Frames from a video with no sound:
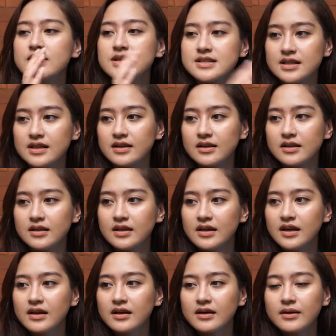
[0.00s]
juga sih
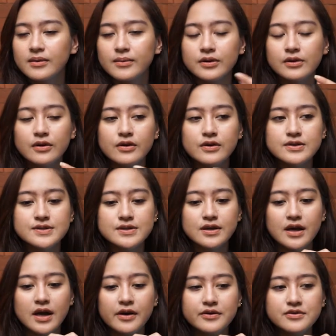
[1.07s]
mm. terus
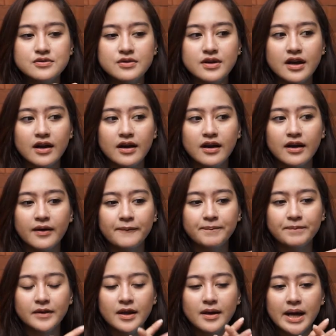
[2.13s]
aku juga
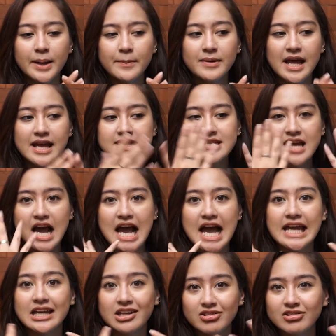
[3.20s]
belanja
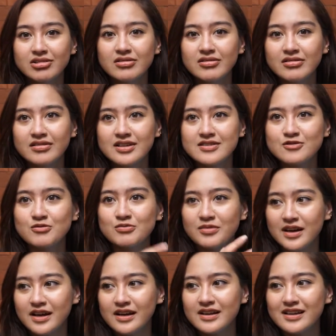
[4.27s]
kain tuh di
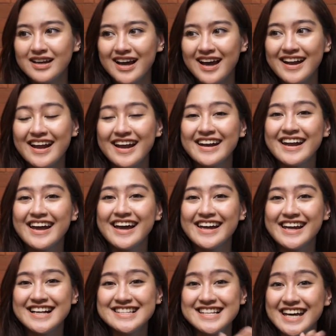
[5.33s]
Sumba okay. kan ada
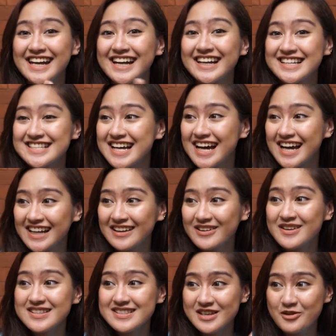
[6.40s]
yang yes. sekarang di Jakarta
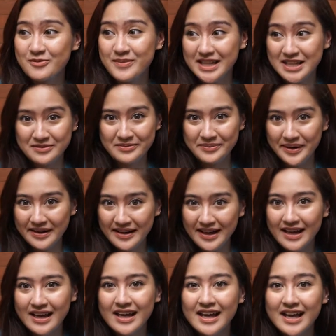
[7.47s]
tuh yang sejauh mata
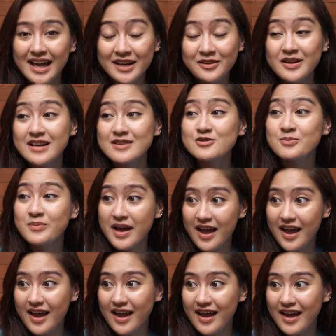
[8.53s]
memandang kan tuh di
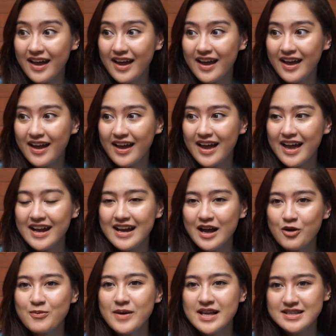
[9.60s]
Sumba
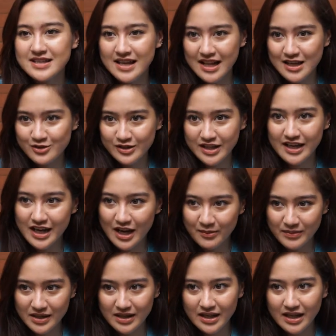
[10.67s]
aku belanja langsung dari
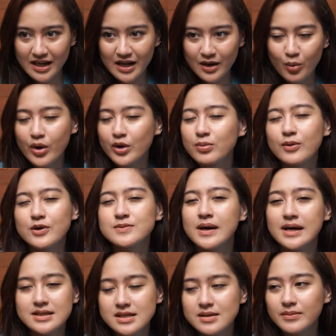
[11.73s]
yang bikin wah bagus
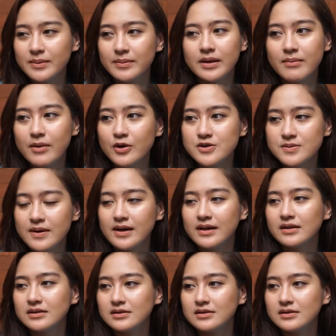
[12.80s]
banget sih benar-benar bagus banget